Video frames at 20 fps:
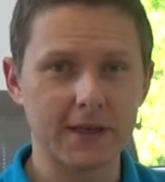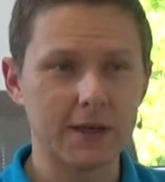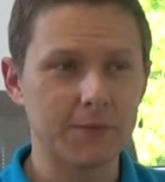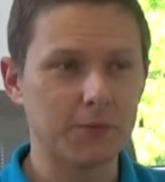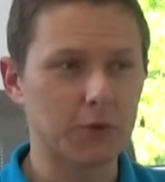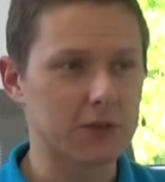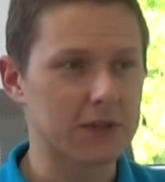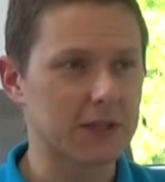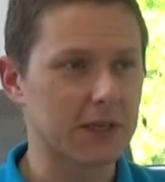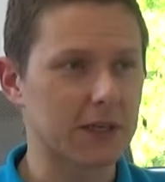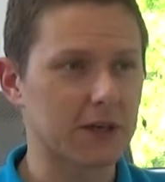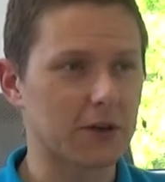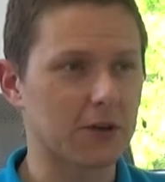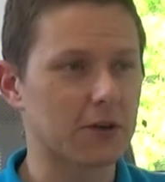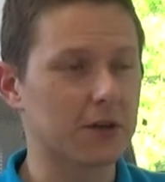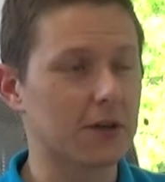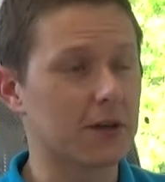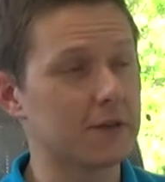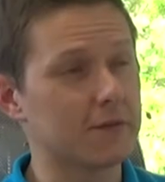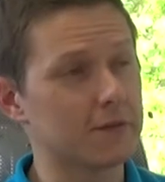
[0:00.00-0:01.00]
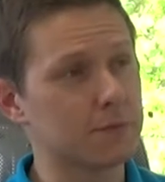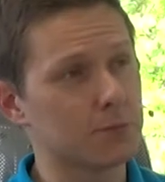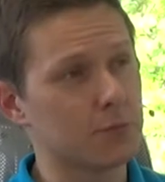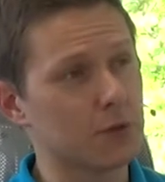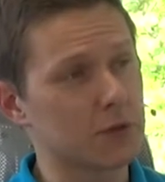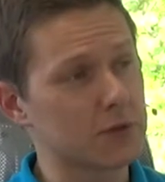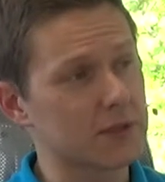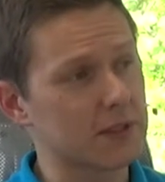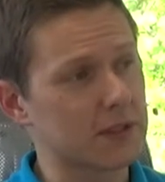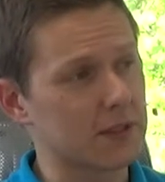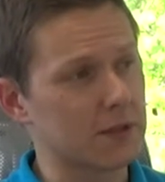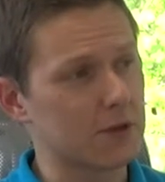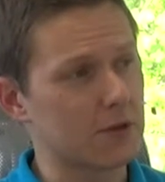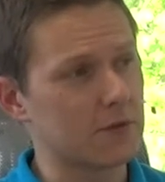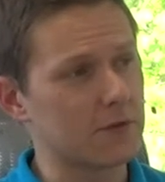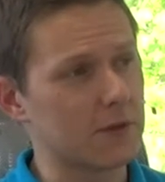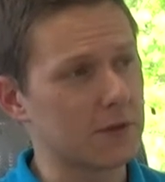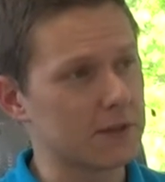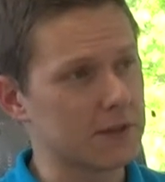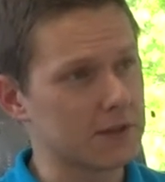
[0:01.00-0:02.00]
posegrego,
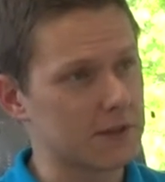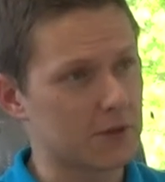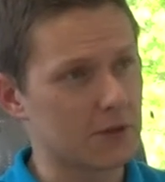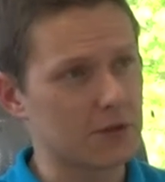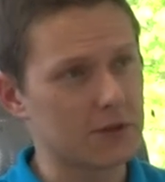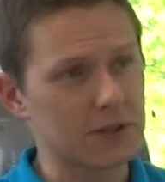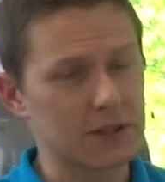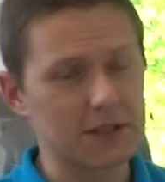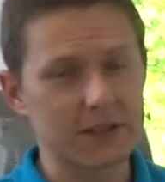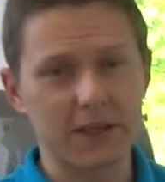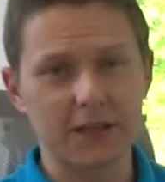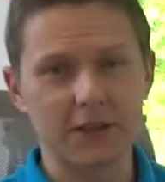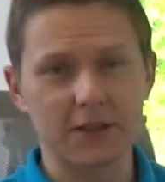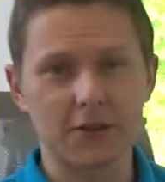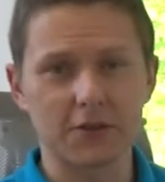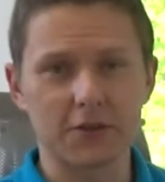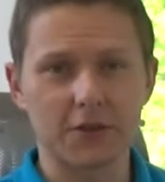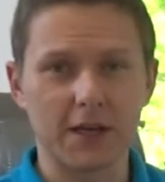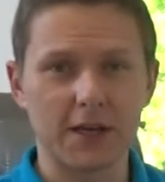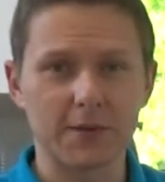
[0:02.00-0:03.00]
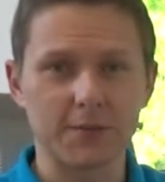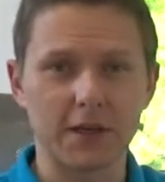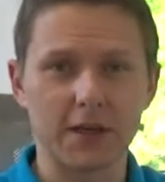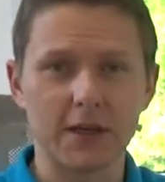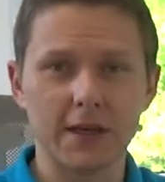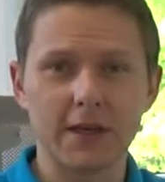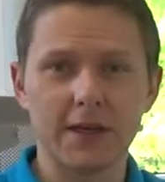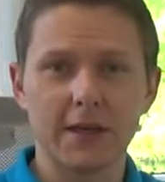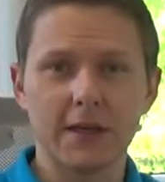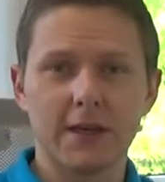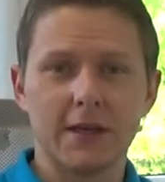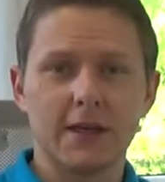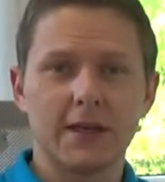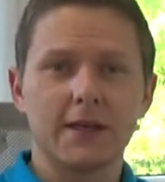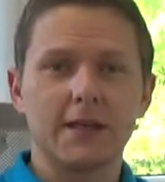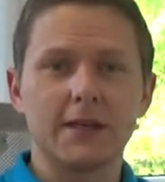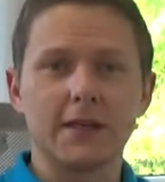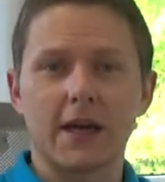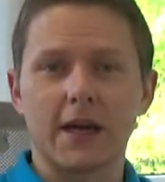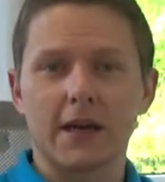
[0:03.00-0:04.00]
posegregowane zgodnie z kategoriami
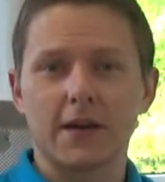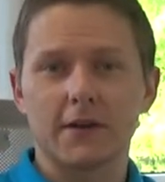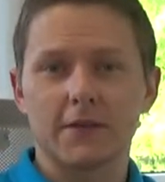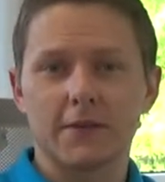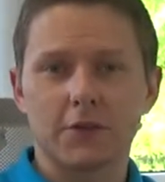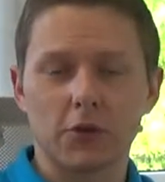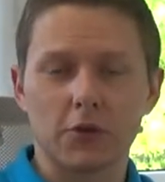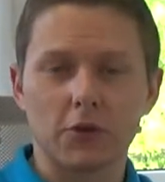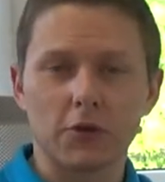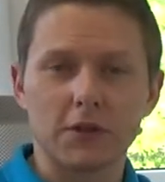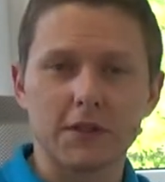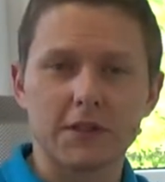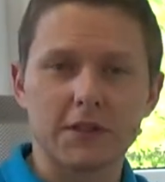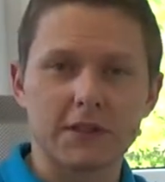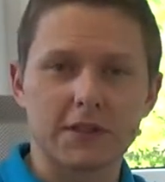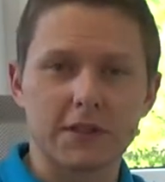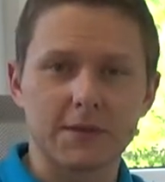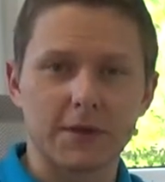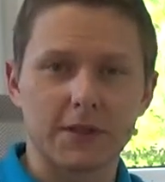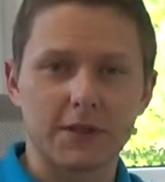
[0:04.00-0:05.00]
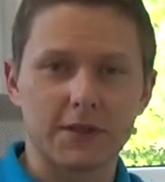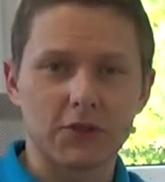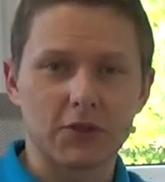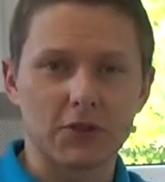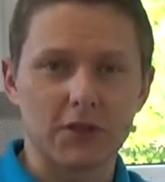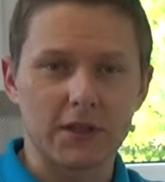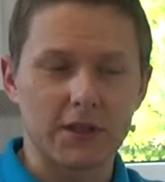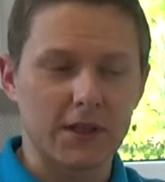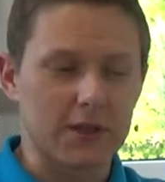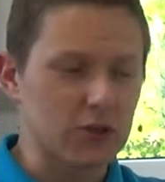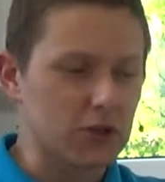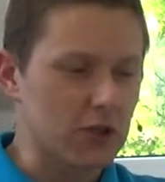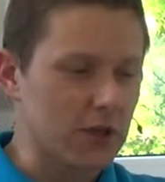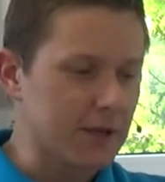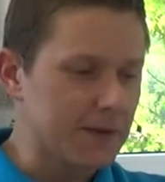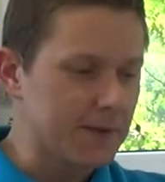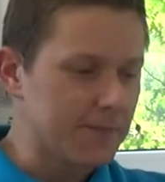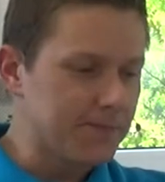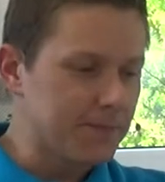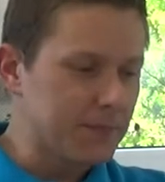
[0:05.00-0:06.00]
jak w teologii systematycznej, także
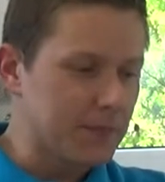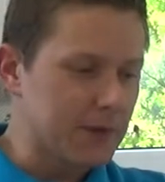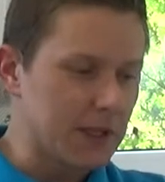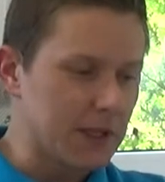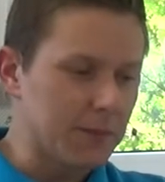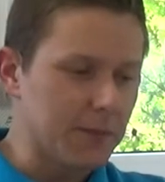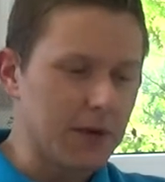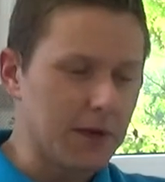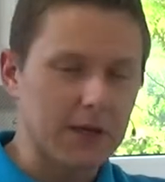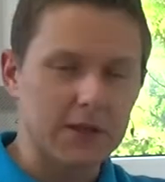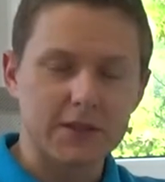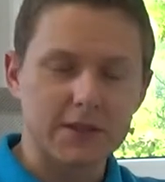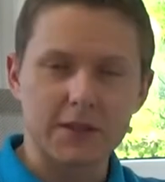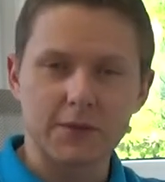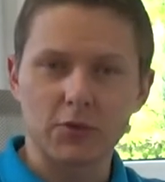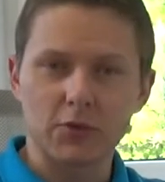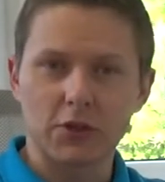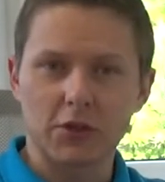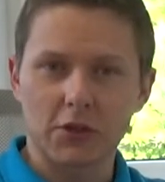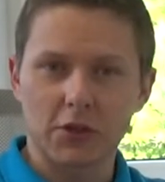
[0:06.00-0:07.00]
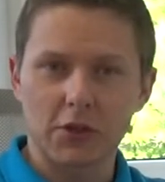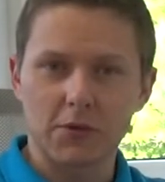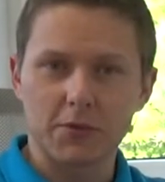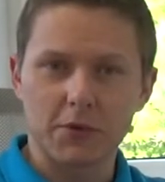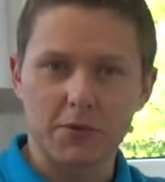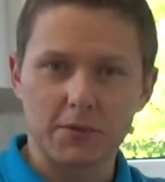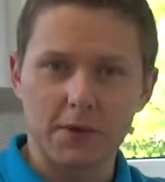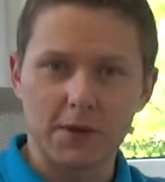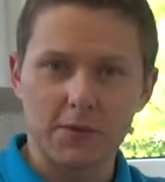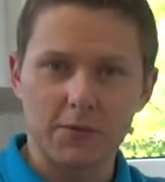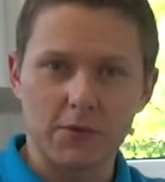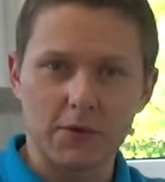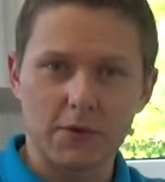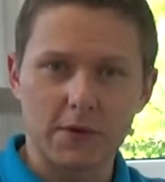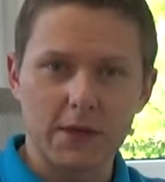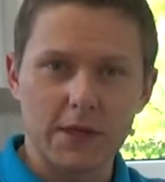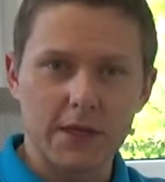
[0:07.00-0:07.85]
nie ma z tym żadnego problemu.